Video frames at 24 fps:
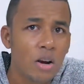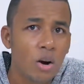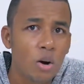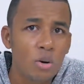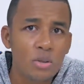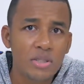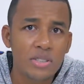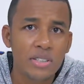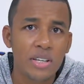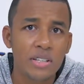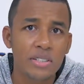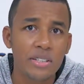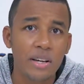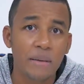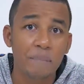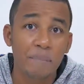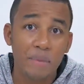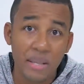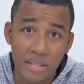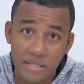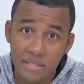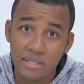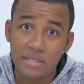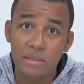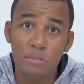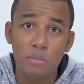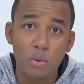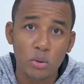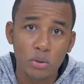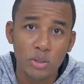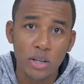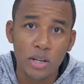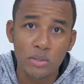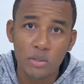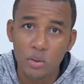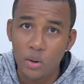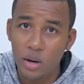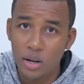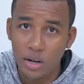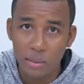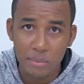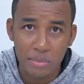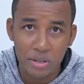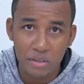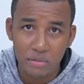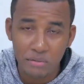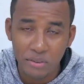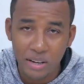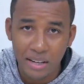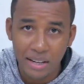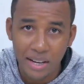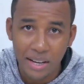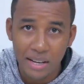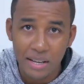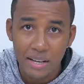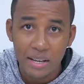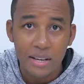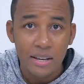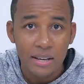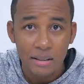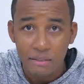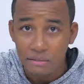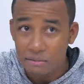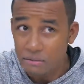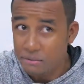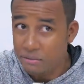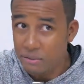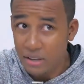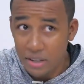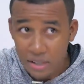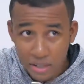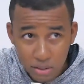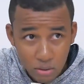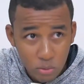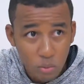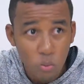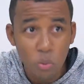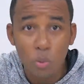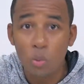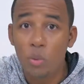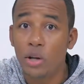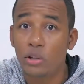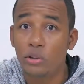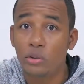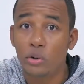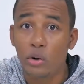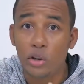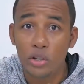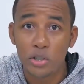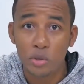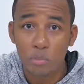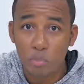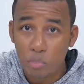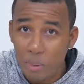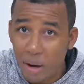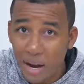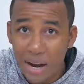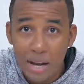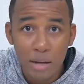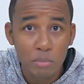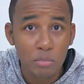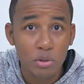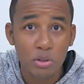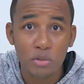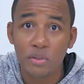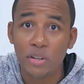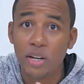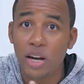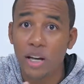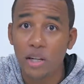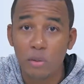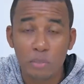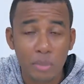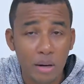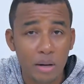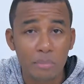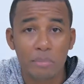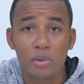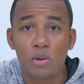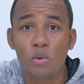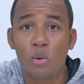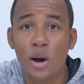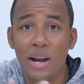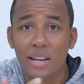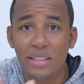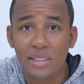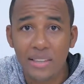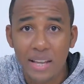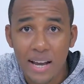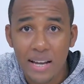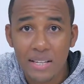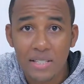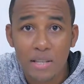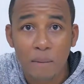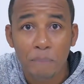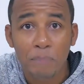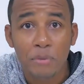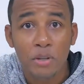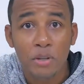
ou seja, esses modelos que eu acabei de falar vem com o Android Pie modificado pela MIUI 10,